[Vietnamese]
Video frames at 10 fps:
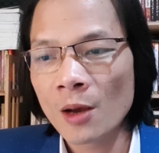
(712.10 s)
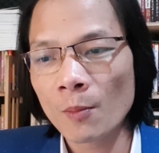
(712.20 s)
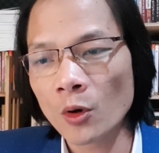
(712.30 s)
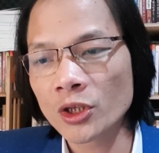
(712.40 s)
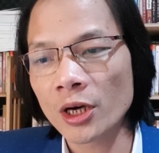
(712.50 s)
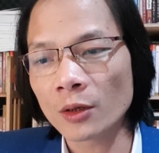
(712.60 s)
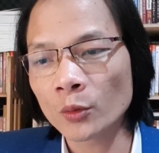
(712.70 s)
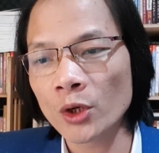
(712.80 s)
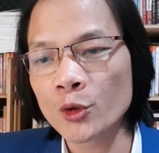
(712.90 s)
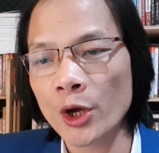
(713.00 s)
Bộ trưởng
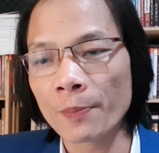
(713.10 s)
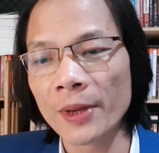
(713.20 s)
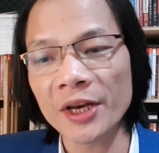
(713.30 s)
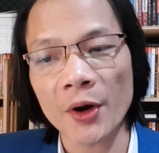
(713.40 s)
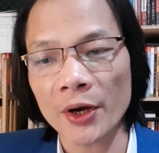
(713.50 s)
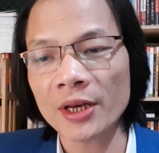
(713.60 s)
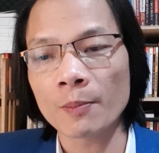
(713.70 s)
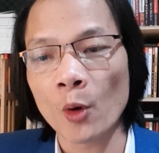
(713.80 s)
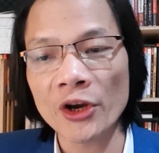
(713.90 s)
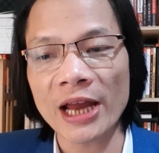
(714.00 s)
tuyên truyền Mỹ nói là
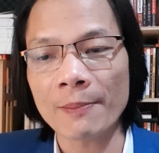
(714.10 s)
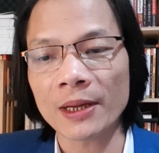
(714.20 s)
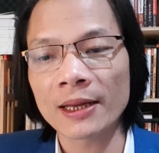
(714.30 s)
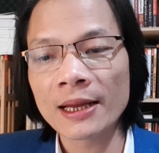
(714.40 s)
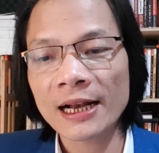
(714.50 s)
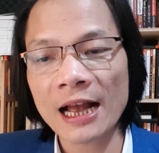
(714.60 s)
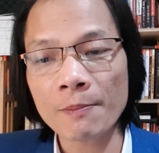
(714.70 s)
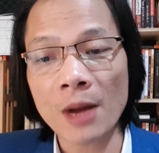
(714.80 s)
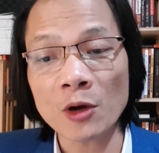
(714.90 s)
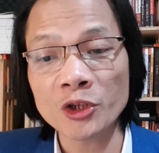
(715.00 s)
mỗi năm này
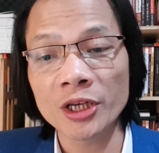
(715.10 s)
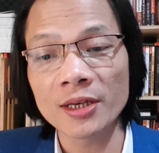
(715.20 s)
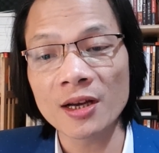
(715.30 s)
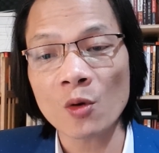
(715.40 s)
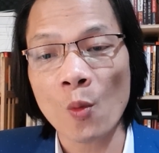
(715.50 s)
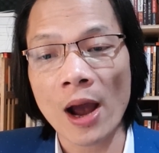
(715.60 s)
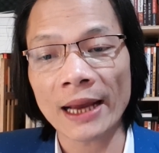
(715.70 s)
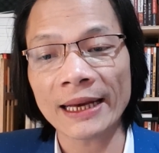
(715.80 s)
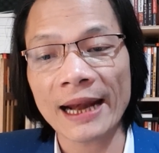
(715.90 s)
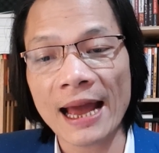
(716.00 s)
các báo chí nước
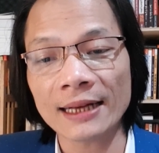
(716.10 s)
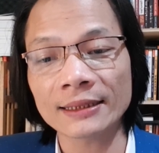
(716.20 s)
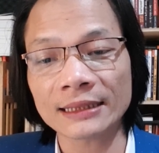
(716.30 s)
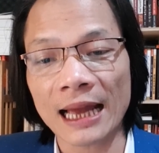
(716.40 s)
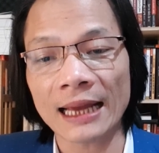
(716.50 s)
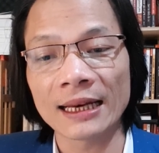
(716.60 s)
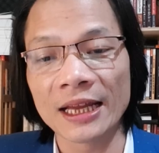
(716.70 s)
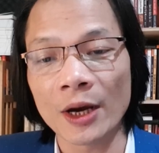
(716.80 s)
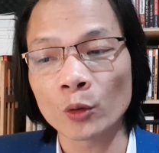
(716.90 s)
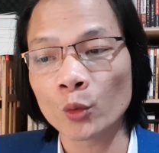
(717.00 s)
ngoài đăng tài
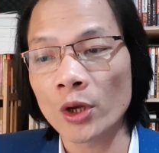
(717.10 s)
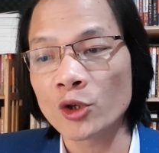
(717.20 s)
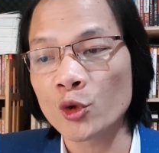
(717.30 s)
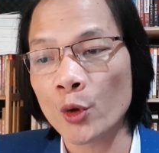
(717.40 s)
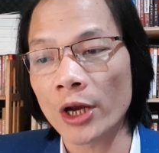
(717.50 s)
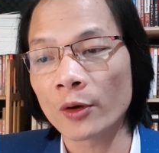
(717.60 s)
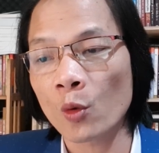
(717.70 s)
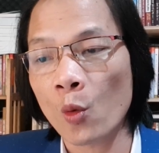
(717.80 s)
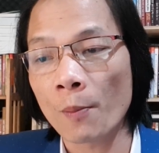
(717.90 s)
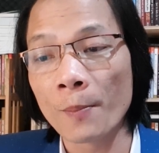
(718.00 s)
liệu tuyên truyền
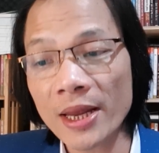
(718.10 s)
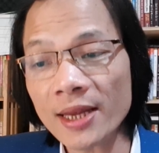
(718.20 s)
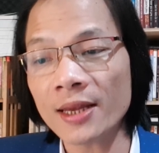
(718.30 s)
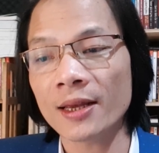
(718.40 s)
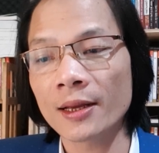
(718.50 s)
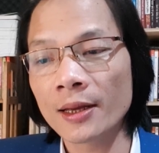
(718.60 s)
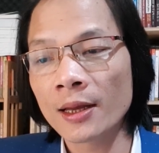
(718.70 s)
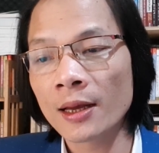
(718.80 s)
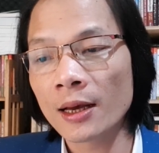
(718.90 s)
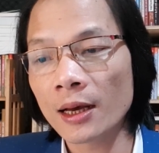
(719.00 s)
của Mỹ
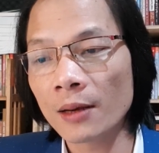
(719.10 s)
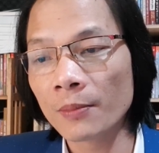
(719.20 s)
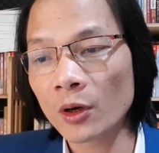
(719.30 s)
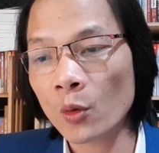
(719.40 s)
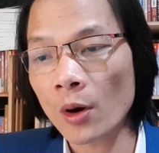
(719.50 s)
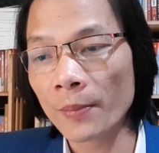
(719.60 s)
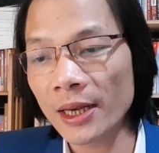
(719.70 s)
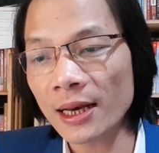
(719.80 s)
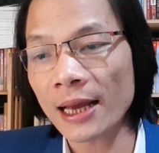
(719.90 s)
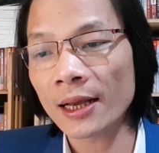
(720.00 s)
của
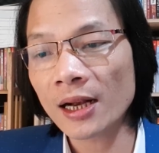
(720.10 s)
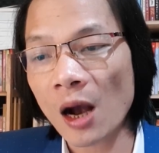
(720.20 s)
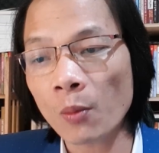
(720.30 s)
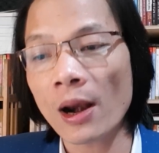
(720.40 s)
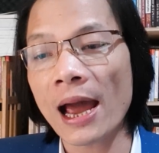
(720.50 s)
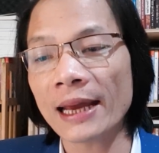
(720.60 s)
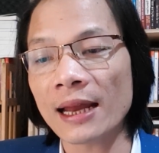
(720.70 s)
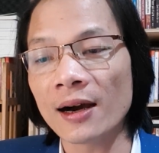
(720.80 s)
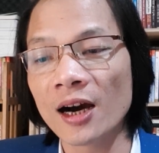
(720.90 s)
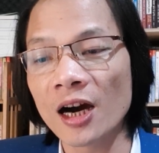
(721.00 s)
Mỹ này cộng lại
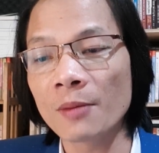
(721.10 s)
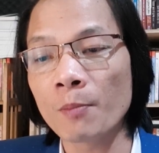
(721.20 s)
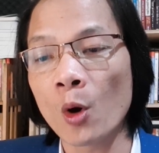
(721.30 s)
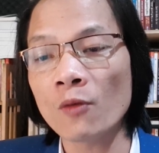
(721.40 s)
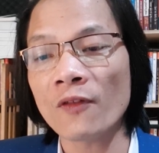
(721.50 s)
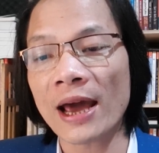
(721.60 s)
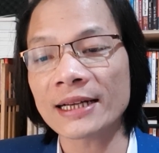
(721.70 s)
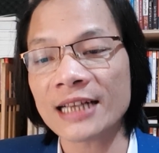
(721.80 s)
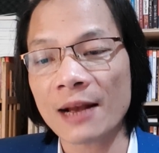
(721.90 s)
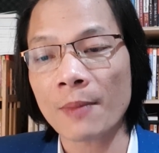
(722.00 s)
là hơn bốn vạn
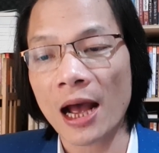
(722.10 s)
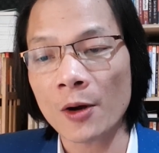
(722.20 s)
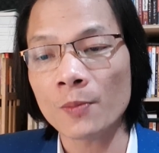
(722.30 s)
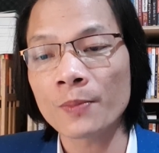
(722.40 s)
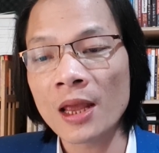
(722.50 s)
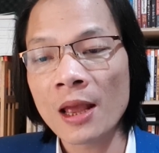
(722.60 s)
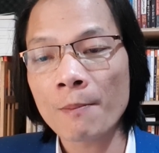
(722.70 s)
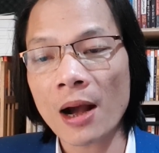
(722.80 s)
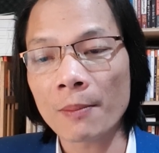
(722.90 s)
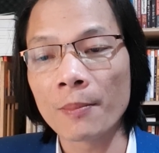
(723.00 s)
trang báo
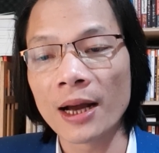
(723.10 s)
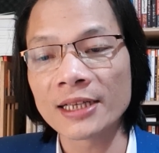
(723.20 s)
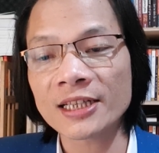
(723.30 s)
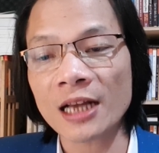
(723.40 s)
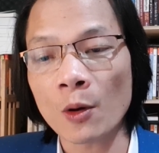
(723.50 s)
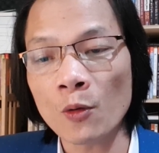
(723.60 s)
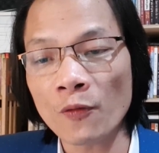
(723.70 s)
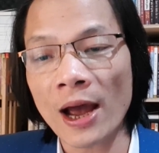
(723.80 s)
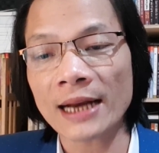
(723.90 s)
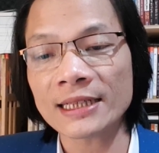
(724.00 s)
bằng mười sáu
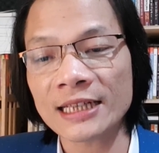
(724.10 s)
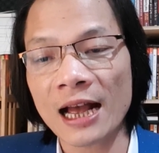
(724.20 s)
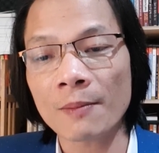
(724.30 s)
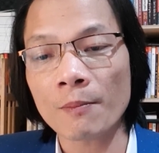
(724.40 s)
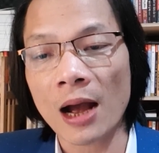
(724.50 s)
vạn trang